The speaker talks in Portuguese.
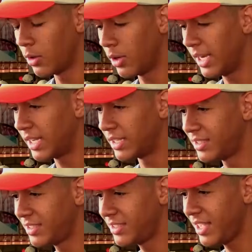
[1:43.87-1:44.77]
Olha,
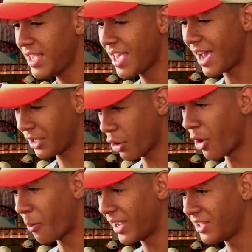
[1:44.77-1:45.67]
se a que eu
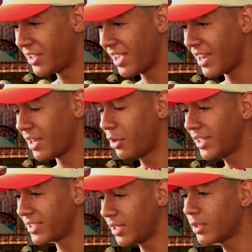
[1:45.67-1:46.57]
realmente querer não
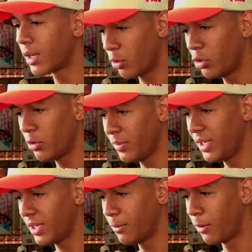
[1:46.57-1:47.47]
der certo, a
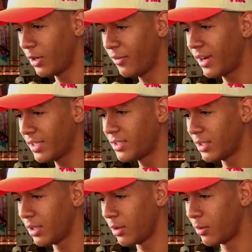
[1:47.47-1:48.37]
agronomia pode virar
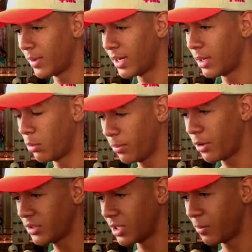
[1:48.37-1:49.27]
assim uma boa
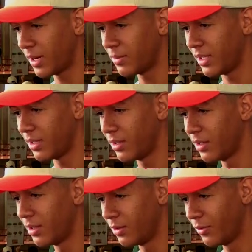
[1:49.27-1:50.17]
profissão para mim
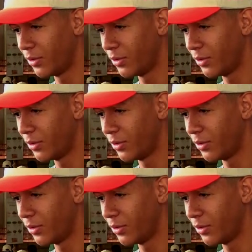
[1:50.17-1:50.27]
no